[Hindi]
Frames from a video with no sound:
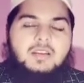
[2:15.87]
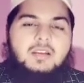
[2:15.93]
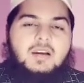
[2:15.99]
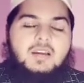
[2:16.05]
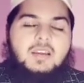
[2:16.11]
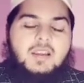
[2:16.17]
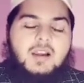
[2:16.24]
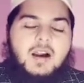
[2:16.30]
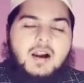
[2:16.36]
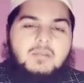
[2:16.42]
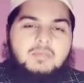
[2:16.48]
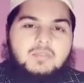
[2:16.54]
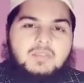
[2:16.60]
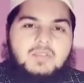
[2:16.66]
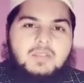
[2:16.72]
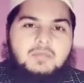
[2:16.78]
ताकि
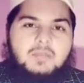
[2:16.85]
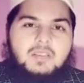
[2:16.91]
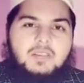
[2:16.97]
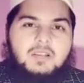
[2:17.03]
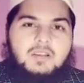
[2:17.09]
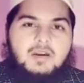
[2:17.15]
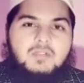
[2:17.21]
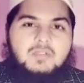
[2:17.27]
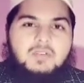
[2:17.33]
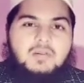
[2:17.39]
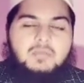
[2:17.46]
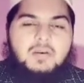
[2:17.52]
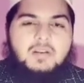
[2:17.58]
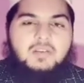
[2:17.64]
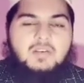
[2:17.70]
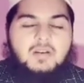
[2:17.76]
आपको शर्मिंदा ना होना
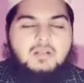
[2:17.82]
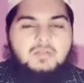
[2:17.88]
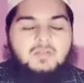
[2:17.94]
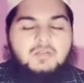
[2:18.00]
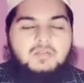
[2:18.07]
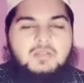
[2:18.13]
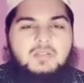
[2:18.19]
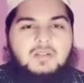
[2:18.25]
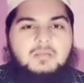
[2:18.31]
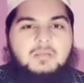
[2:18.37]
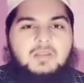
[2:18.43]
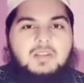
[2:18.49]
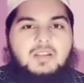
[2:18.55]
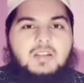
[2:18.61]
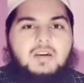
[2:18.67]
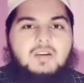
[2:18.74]
पड़े और हमको भी
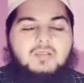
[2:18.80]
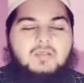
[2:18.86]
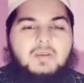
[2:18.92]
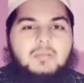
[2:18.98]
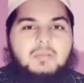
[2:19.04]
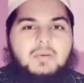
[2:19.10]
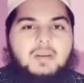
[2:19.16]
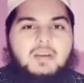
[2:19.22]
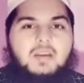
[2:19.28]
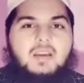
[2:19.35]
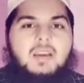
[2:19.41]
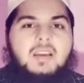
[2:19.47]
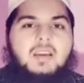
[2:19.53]
शर्मिंदा ना होना पड़े